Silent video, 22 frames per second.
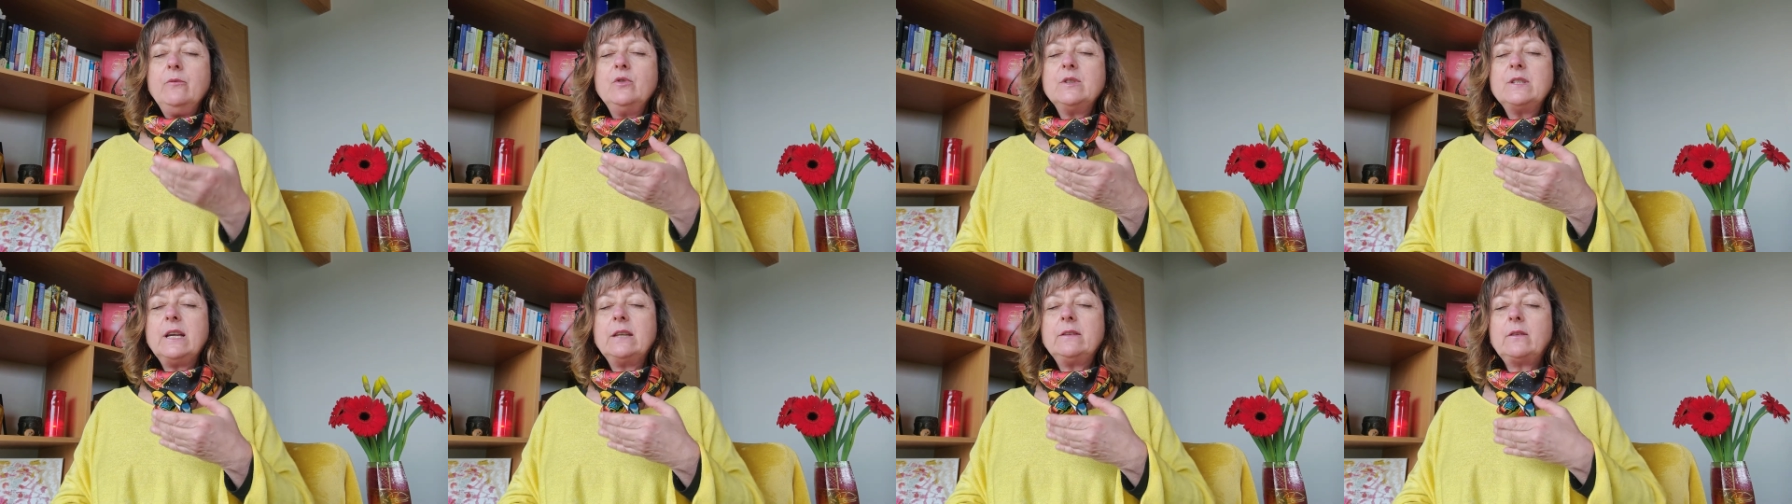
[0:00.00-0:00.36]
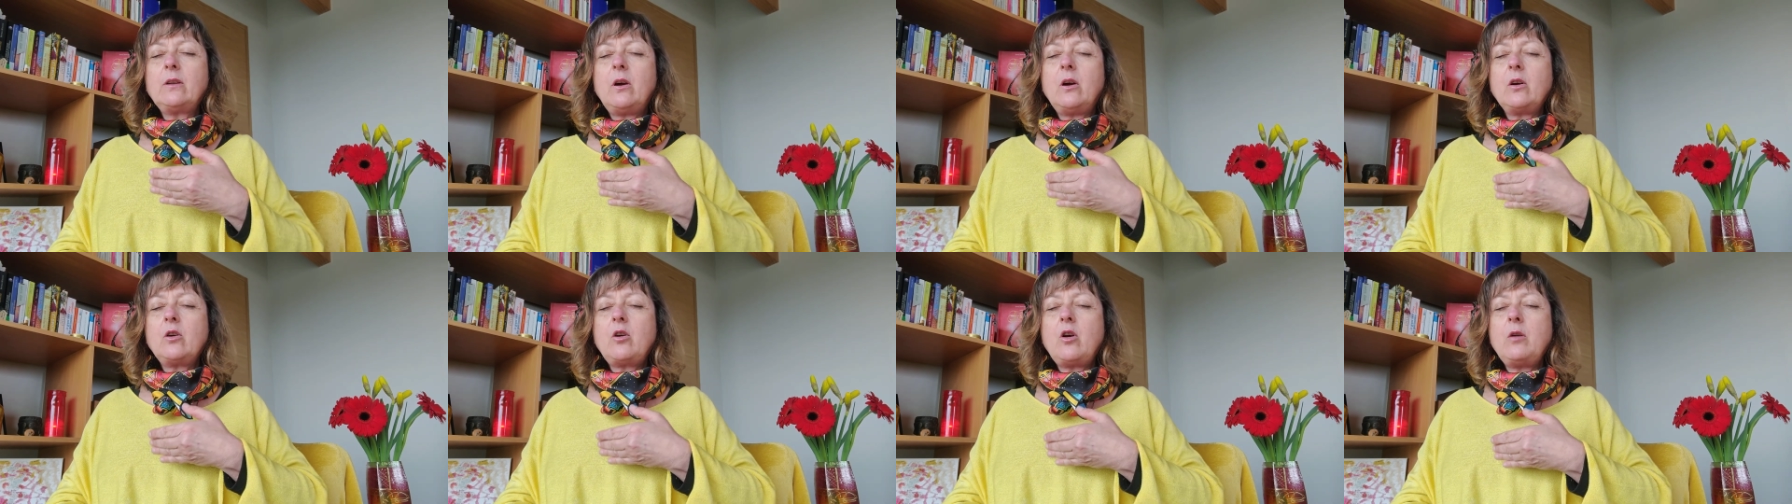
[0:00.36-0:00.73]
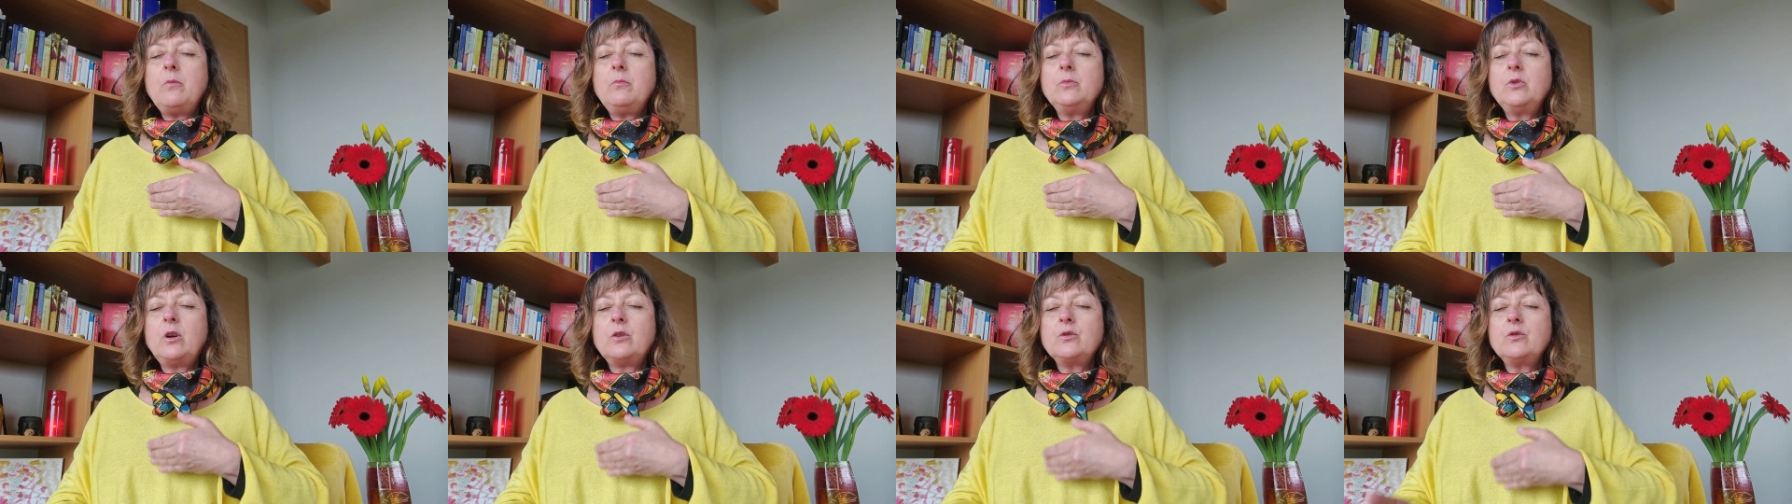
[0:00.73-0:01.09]
vous êtes
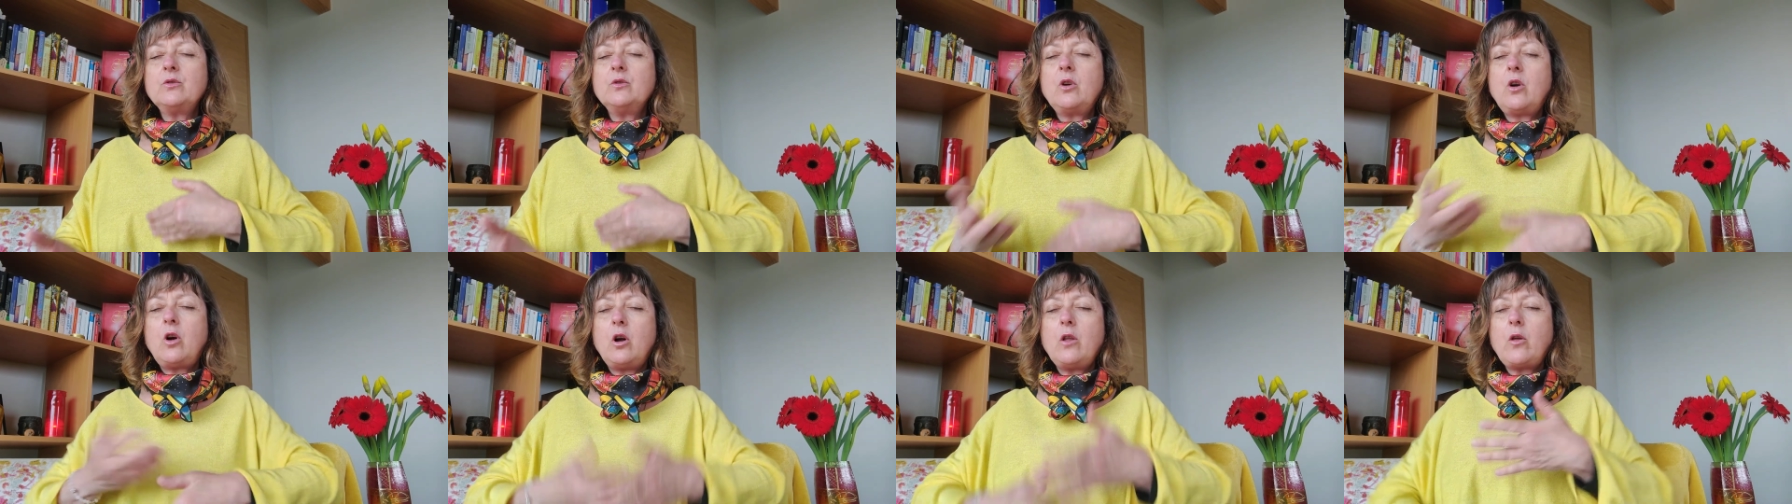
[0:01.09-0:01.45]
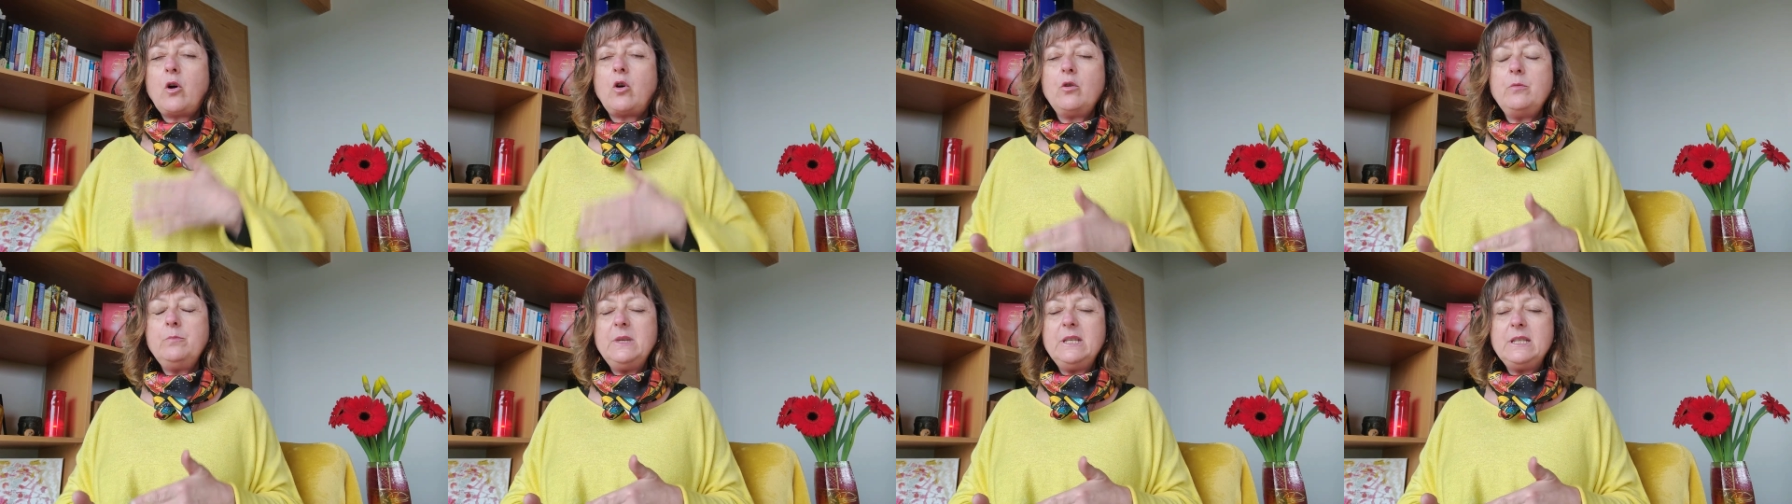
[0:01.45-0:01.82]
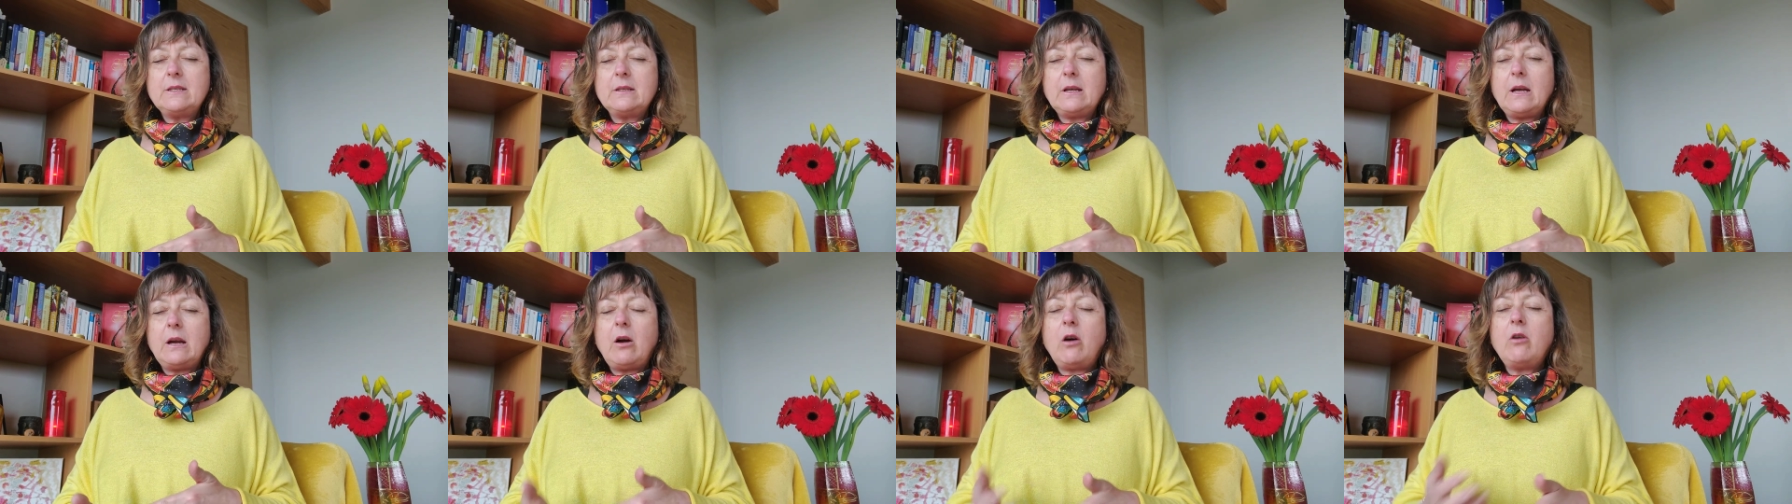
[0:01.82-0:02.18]
comme dans une grande
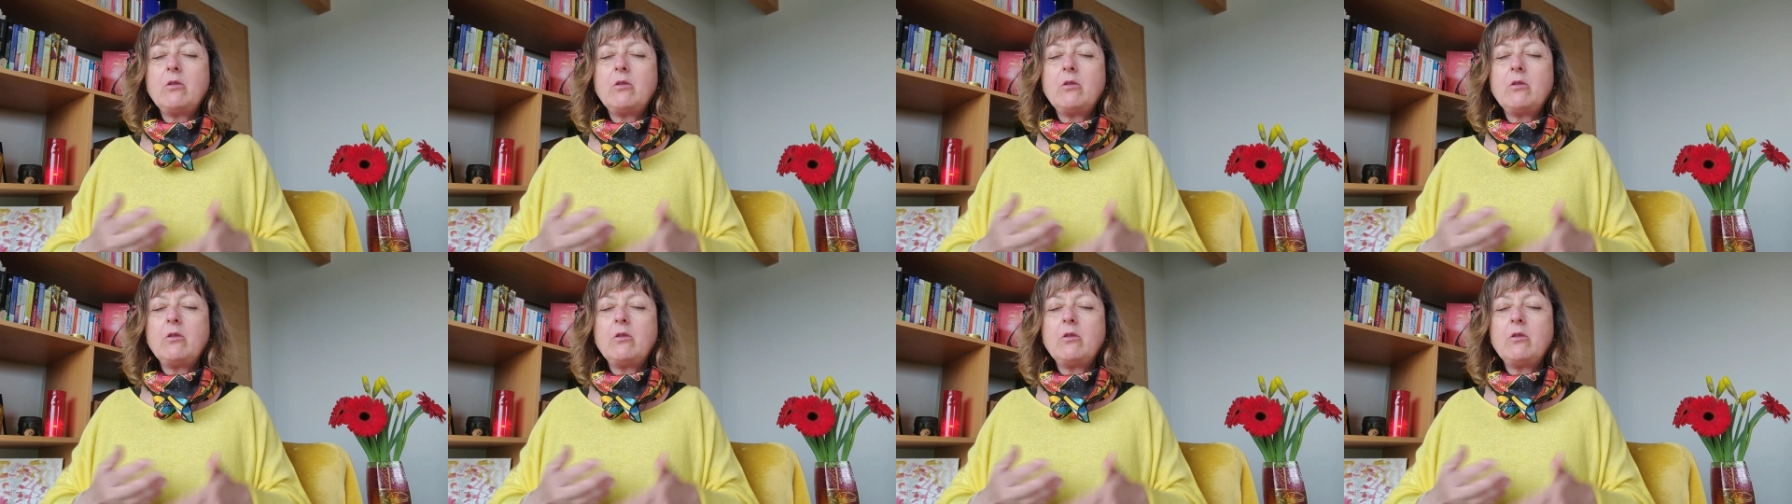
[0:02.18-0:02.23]
remise